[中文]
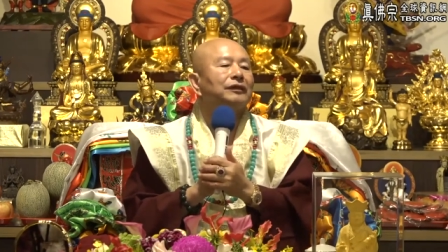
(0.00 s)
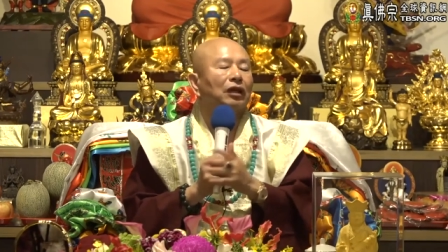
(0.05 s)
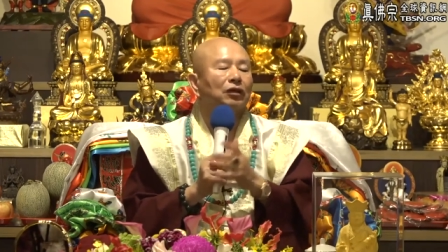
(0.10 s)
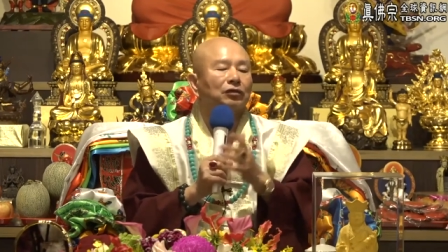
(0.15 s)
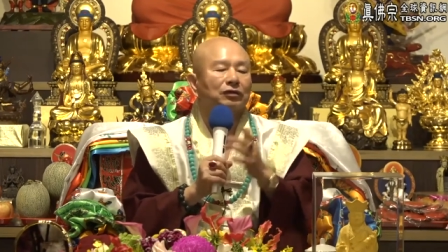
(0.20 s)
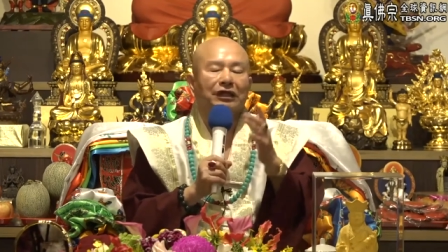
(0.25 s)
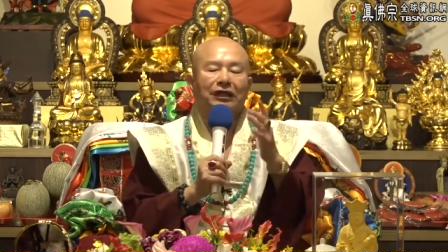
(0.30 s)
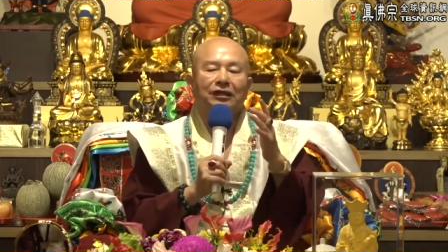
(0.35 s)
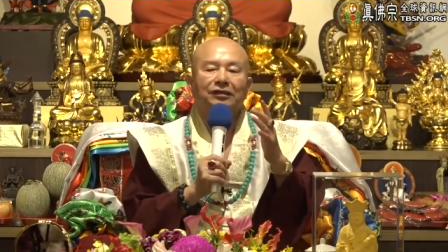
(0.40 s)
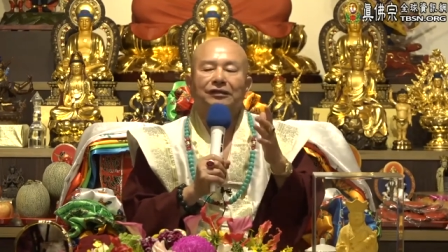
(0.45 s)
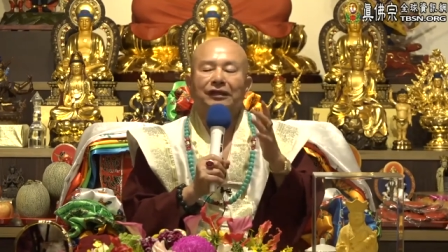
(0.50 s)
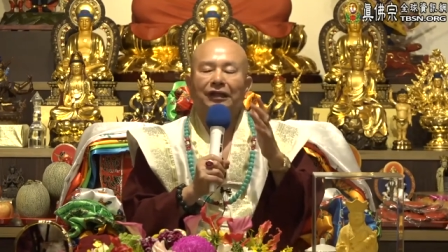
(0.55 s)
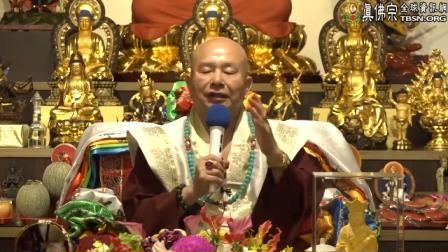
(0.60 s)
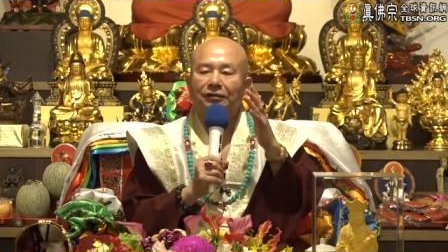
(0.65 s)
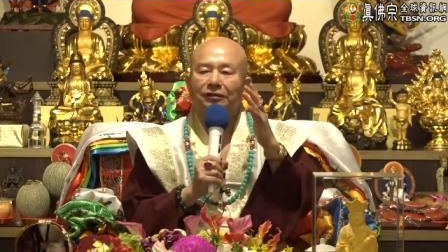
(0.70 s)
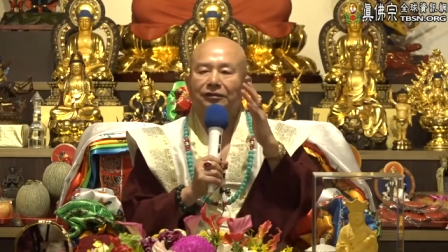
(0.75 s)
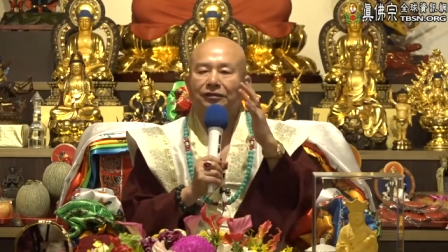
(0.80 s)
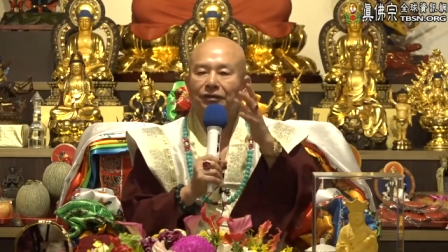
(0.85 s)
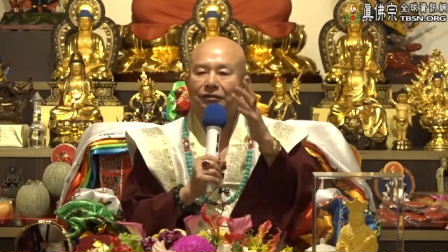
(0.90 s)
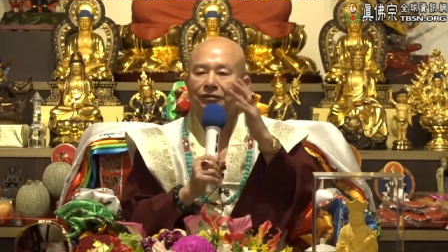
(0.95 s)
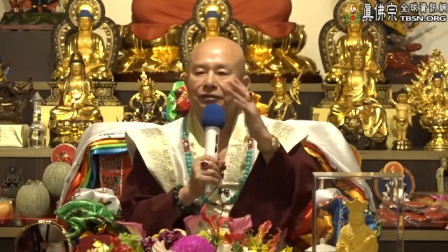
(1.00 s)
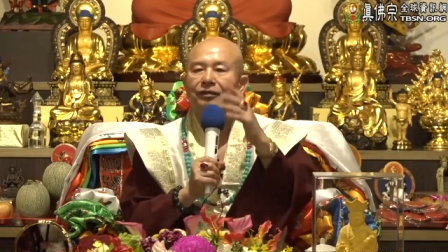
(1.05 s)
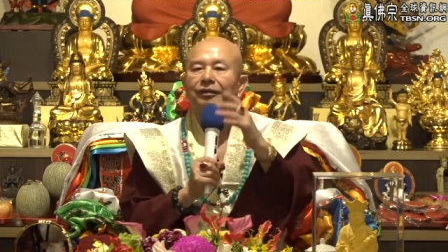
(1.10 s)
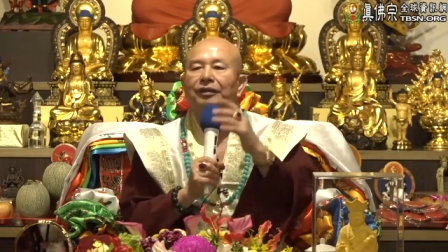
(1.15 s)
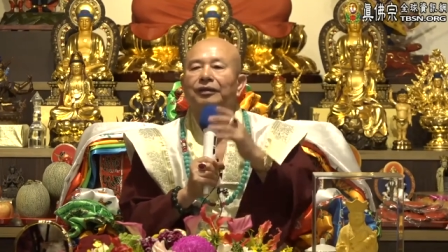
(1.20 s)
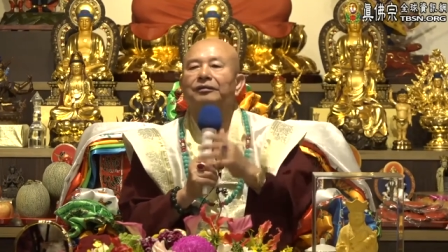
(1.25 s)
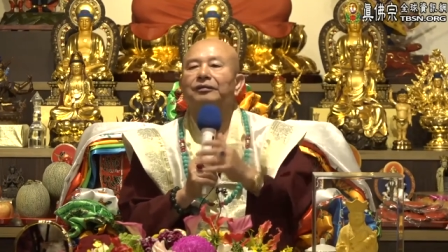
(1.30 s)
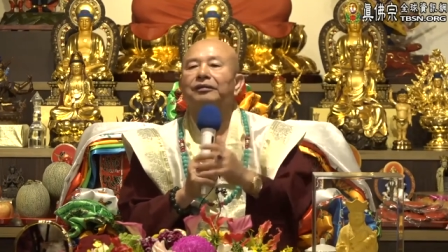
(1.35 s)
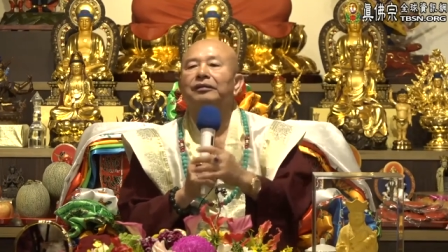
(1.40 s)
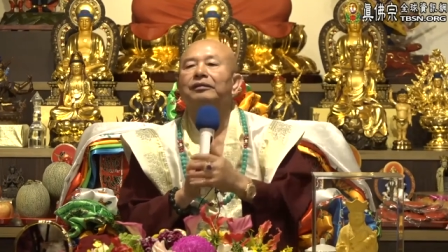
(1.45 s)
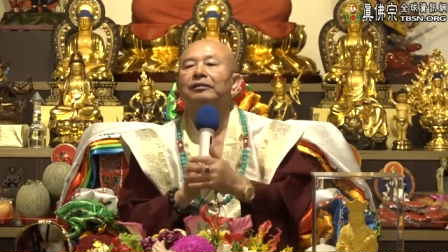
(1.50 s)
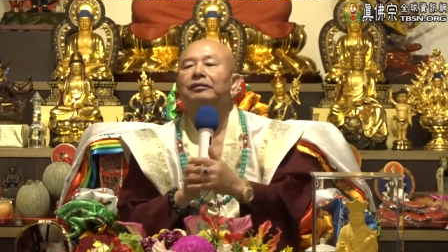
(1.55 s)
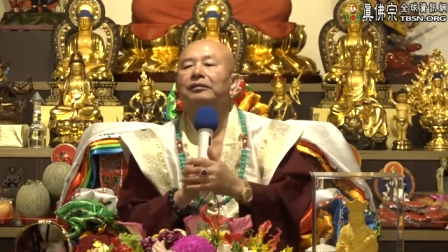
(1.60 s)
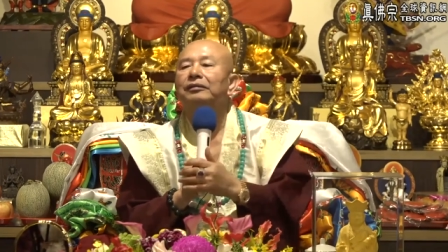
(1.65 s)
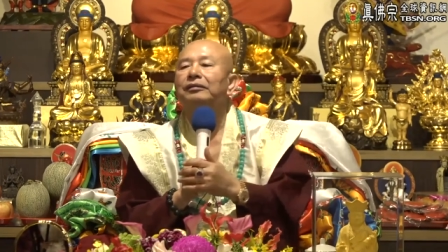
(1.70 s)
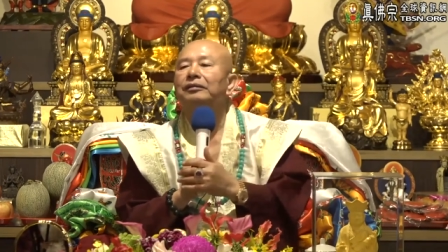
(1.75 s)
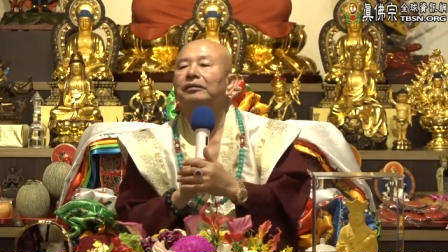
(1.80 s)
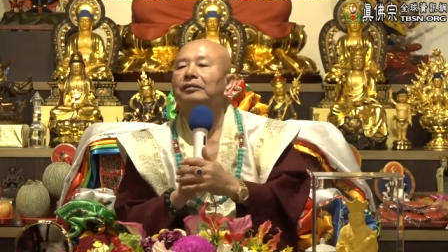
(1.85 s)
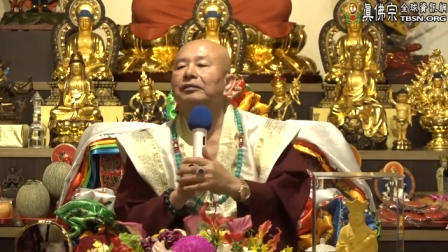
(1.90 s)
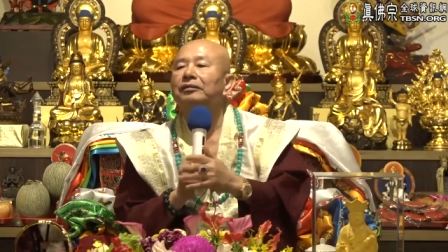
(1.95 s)
道家讲真人呢，
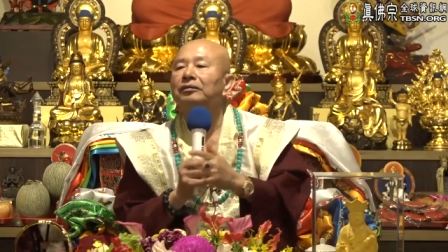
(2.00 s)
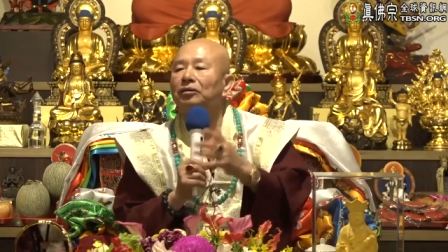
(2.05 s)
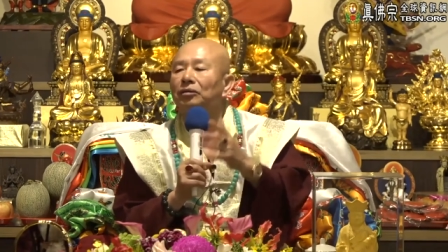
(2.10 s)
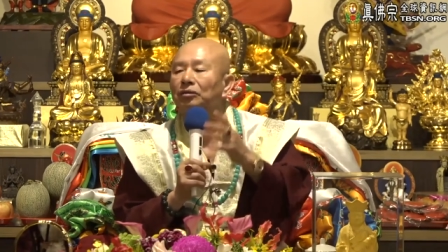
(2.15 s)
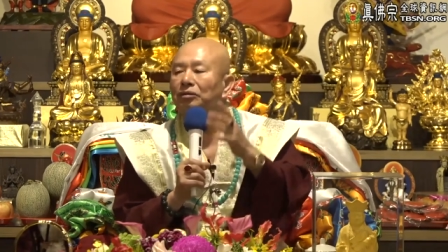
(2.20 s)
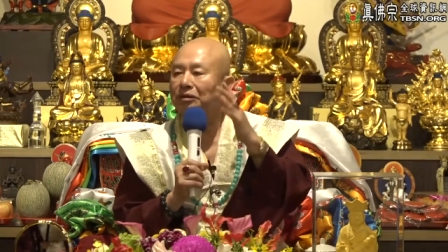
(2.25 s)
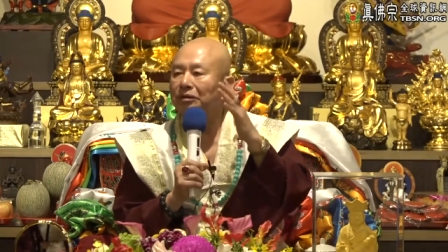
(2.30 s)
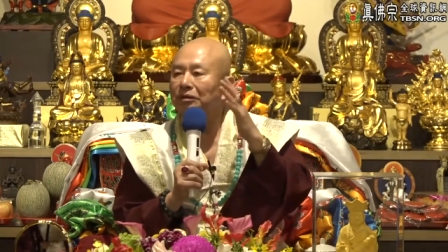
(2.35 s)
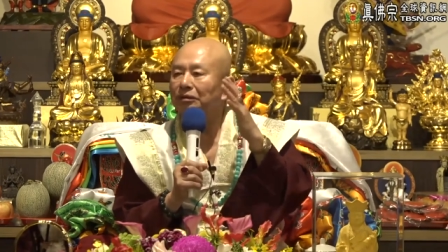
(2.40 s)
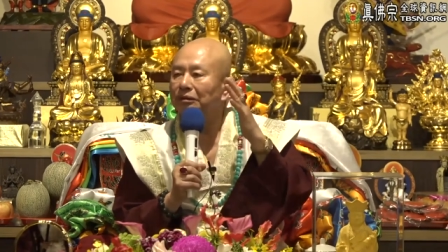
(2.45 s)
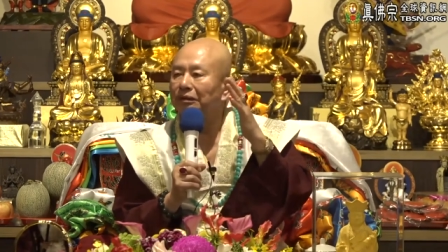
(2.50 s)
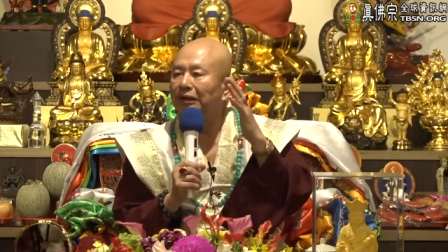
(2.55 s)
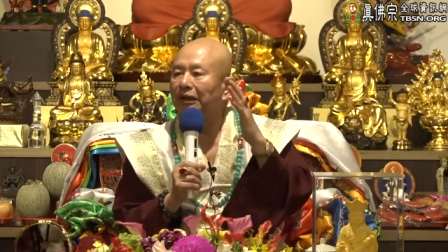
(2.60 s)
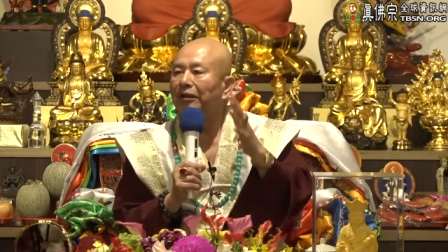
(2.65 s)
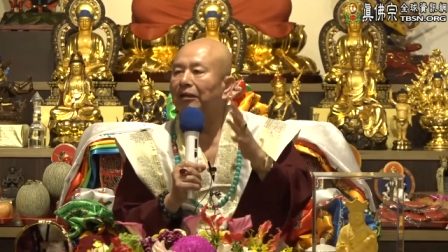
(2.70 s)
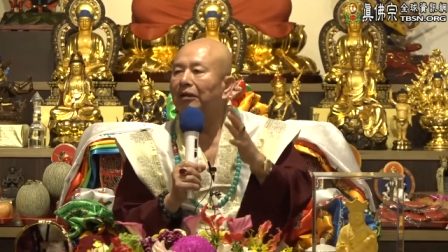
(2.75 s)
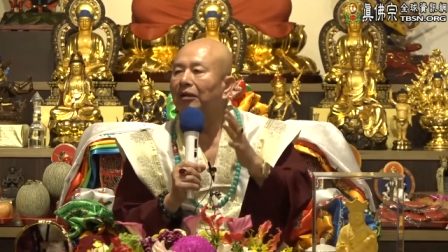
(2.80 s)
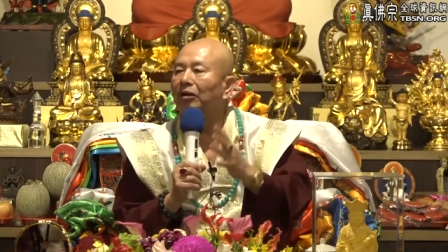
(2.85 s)
都是讲